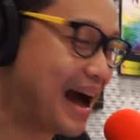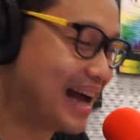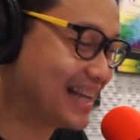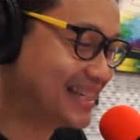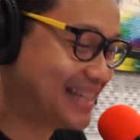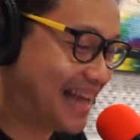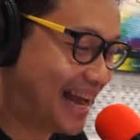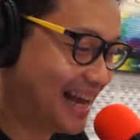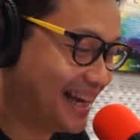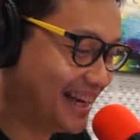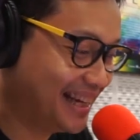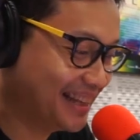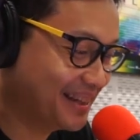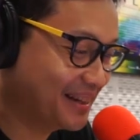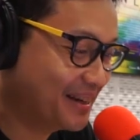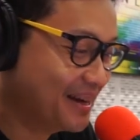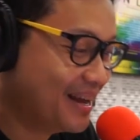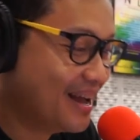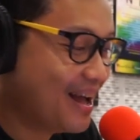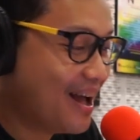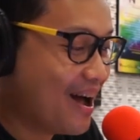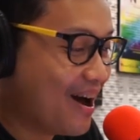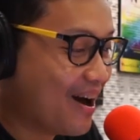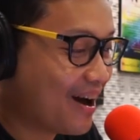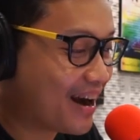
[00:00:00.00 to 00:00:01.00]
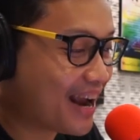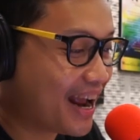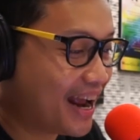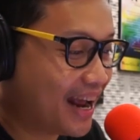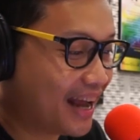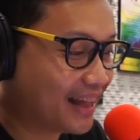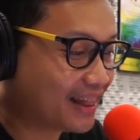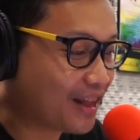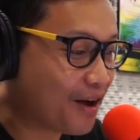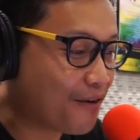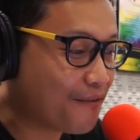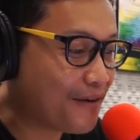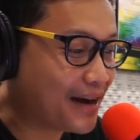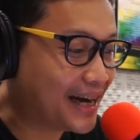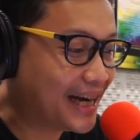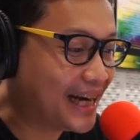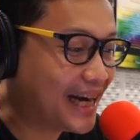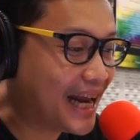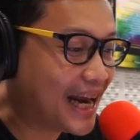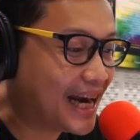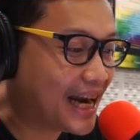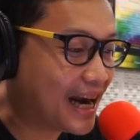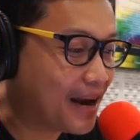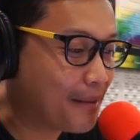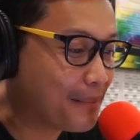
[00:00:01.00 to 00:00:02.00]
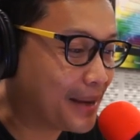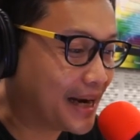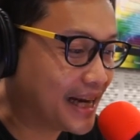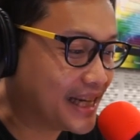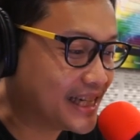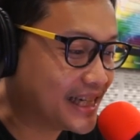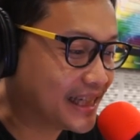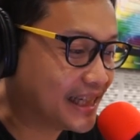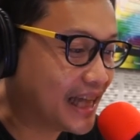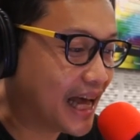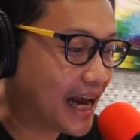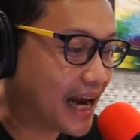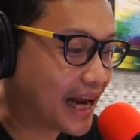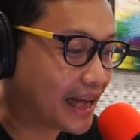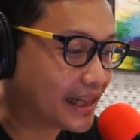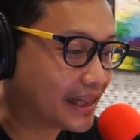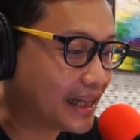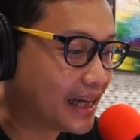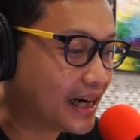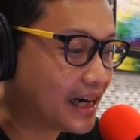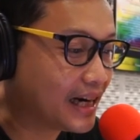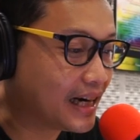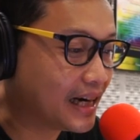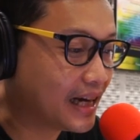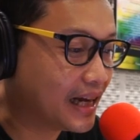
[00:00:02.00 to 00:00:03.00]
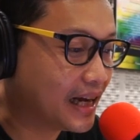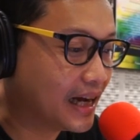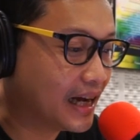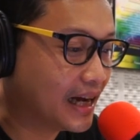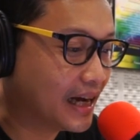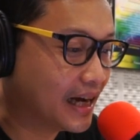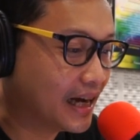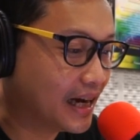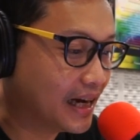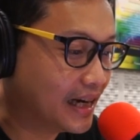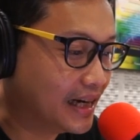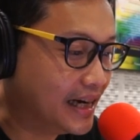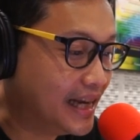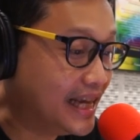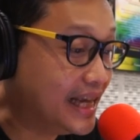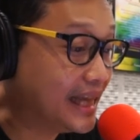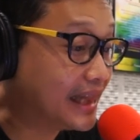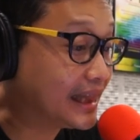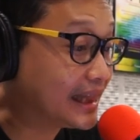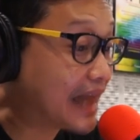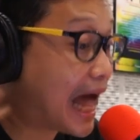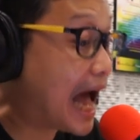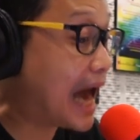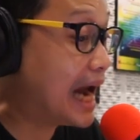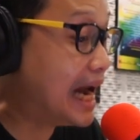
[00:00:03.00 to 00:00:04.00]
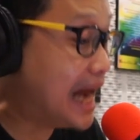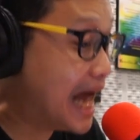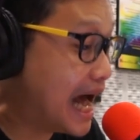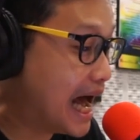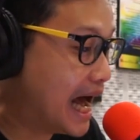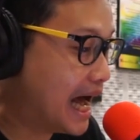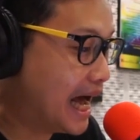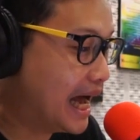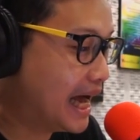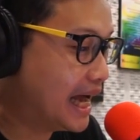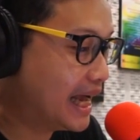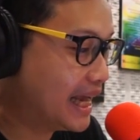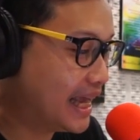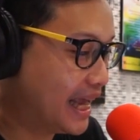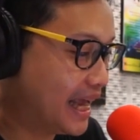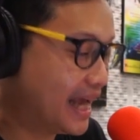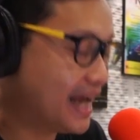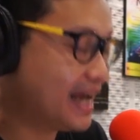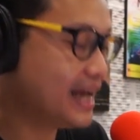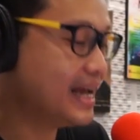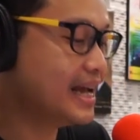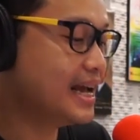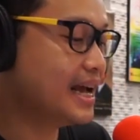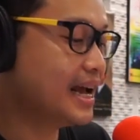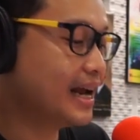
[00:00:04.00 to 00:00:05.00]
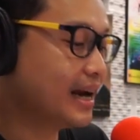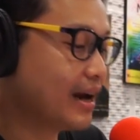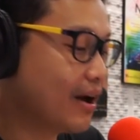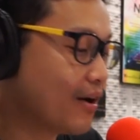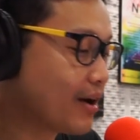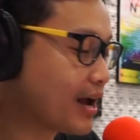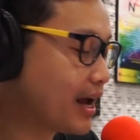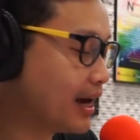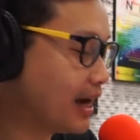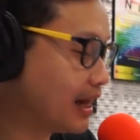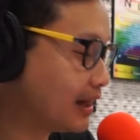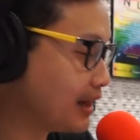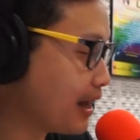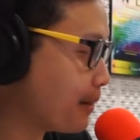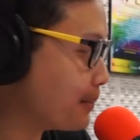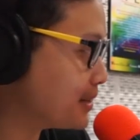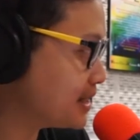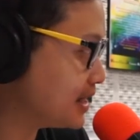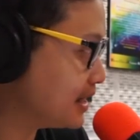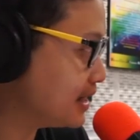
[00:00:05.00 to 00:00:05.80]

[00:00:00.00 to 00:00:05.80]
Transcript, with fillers: Maksa gitu. Oke, okay, Tovan ini adalah managing director uh, di Tada ya. Oke, okay, nanti abis